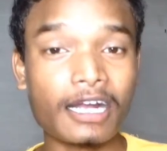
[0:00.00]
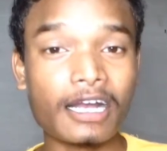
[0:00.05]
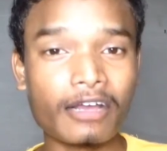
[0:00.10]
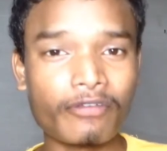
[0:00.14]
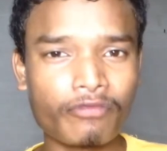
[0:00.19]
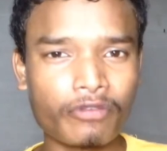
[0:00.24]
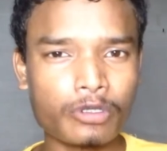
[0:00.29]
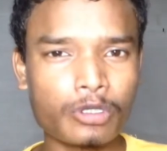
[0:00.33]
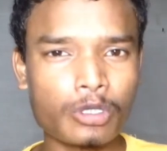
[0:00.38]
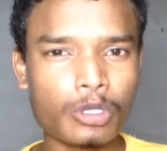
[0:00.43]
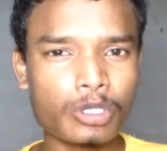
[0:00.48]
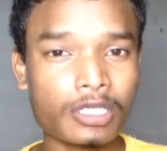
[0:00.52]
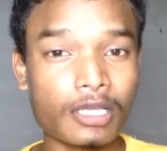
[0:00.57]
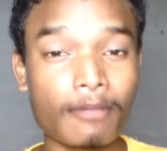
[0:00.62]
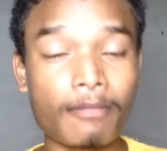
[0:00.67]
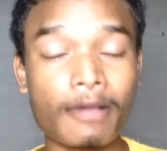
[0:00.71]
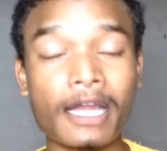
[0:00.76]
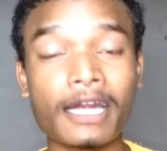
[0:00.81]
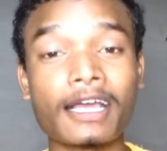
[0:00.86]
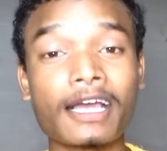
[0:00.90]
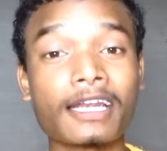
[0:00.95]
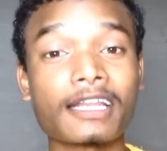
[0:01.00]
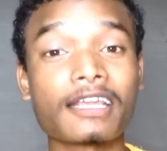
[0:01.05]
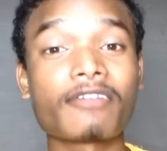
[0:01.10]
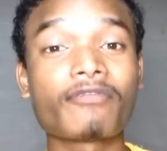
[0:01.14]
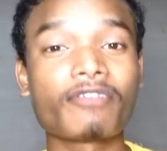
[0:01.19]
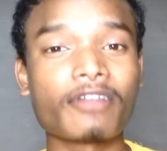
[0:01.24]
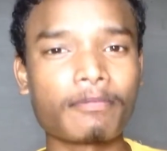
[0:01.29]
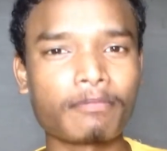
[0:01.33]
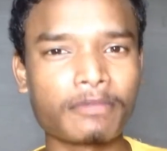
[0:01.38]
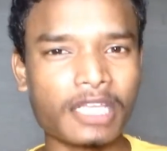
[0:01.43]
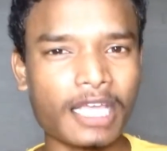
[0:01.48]
गर्व जो सलमान खान खान की
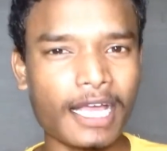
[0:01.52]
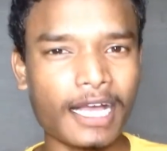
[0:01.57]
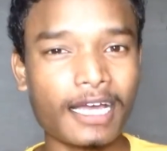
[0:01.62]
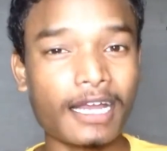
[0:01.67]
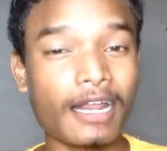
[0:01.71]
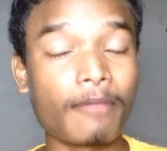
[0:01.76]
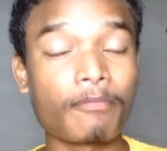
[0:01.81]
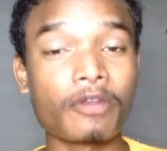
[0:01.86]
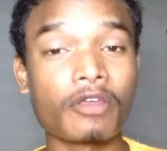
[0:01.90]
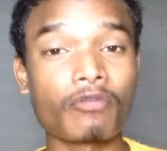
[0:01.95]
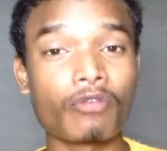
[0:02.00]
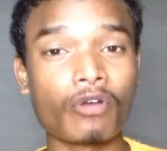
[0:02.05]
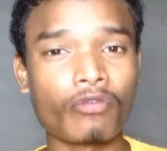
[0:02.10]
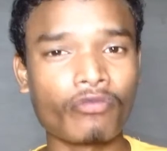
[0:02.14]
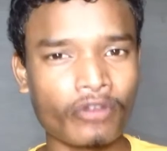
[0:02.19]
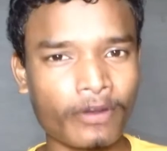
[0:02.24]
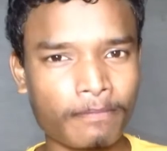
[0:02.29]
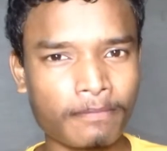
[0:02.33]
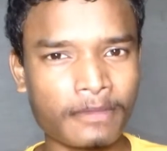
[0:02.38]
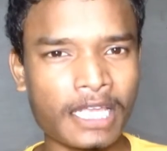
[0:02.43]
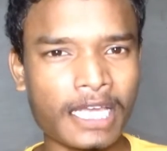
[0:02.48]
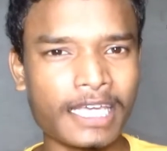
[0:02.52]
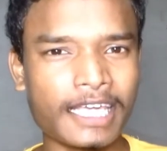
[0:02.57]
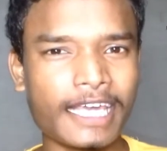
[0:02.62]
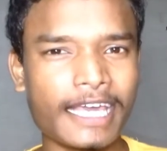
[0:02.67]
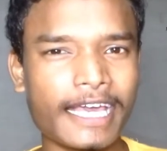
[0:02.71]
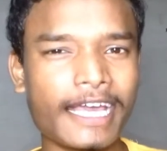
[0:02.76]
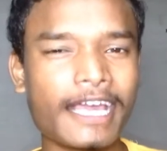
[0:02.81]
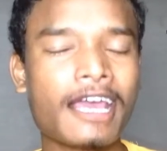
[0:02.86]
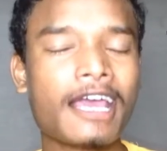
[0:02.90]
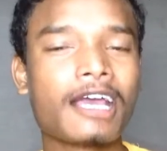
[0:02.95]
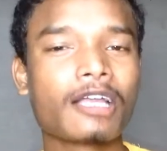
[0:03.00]
फिल्म थी अगर आपने वो फिल्म देखी
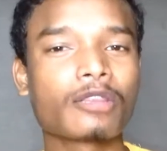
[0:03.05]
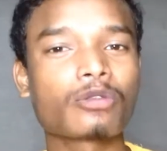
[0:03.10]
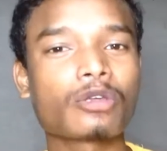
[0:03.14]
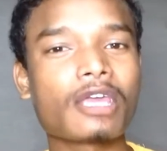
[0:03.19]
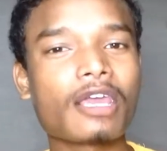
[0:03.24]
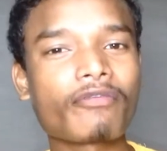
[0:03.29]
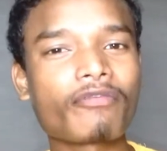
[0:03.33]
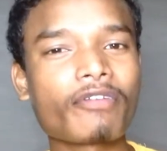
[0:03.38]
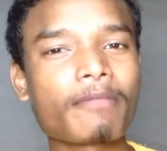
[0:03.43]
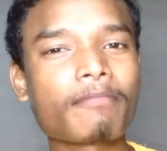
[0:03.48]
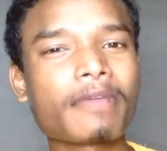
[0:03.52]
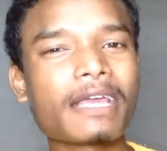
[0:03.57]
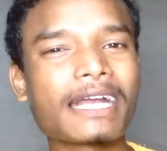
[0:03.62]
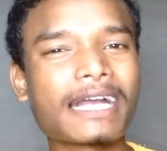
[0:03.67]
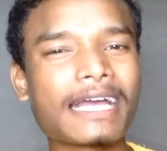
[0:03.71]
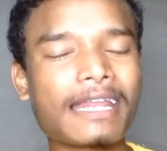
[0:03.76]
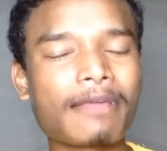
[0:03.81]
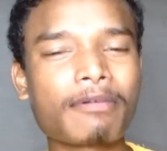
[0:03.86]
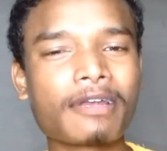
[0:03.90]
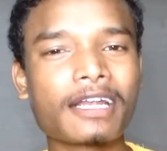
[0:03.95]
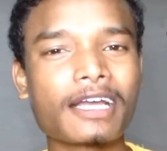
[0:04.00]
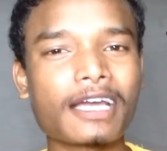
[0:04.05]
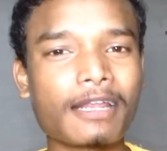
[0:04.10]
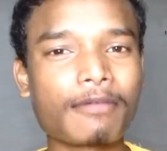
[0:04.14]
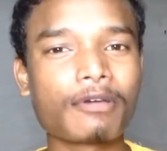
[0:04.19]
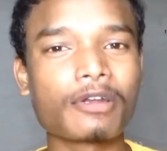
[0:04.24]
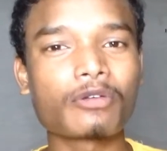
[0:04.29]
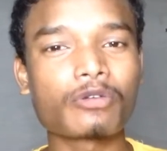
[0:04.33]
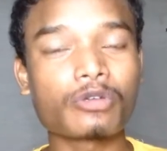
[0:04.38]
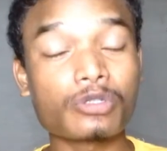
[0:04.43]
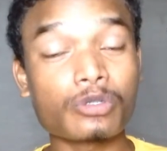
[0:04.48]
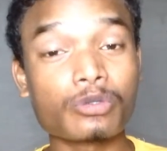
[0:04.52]
है तो ये फिल्म भी करीबन
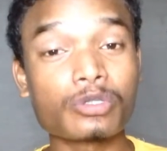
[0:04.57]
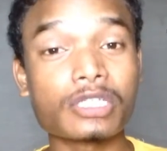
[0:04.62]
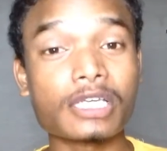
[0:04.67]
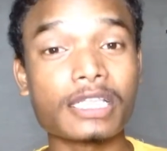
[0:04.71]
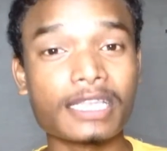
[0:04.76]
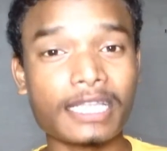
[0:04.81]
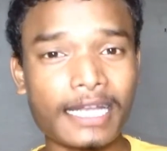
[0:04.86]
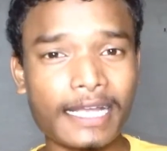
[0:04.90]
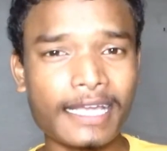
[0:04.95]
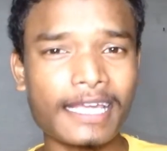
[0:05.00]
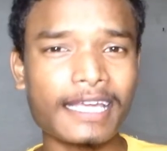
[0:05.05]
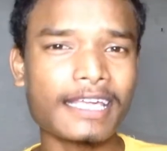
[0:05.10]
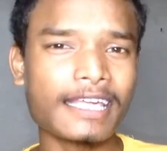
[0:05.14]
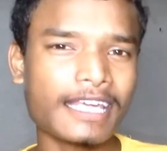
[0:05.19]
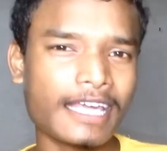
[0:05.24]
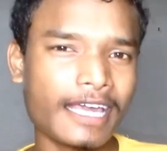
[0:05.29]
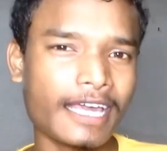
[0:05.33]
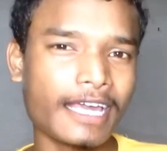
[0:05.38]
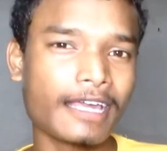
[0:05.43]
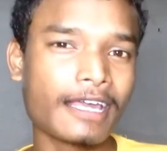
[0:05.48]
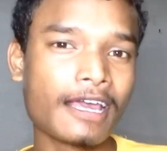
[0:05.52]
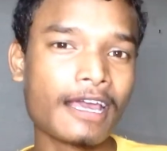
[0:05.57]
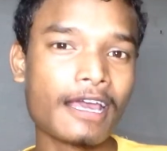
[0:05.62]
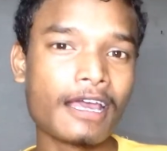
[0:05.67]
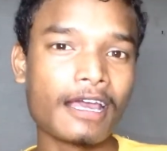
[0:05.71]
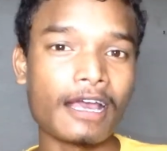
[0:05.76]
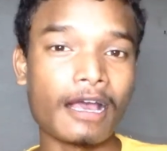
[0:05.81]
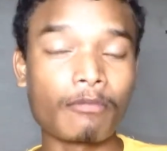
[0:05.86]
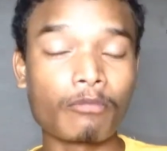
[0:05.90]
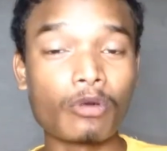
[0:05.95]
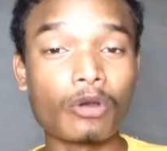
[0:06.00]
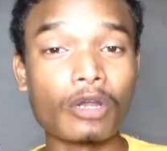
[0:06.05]
करीबन कुछ उसी तरीके की ही
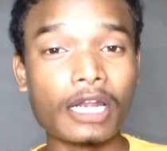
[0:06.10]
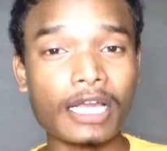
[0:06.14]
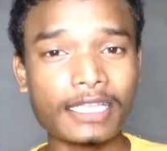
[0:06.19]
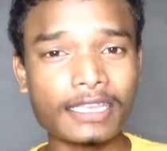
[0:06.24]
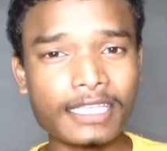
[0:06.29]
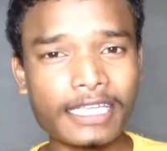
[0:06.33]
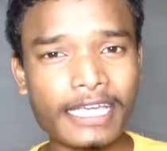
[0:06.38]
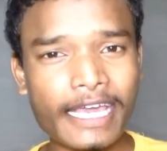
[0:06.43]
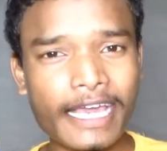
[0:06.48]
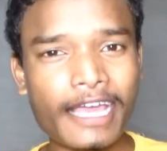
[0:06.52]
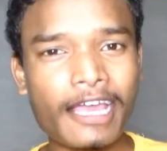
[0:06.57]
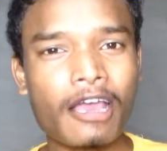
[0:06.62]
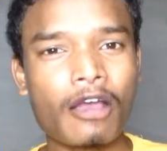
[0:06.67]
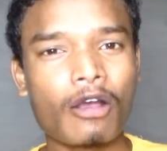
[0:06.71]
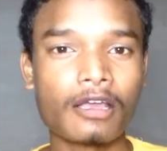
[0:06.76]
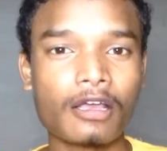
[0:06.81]
हमको लगती है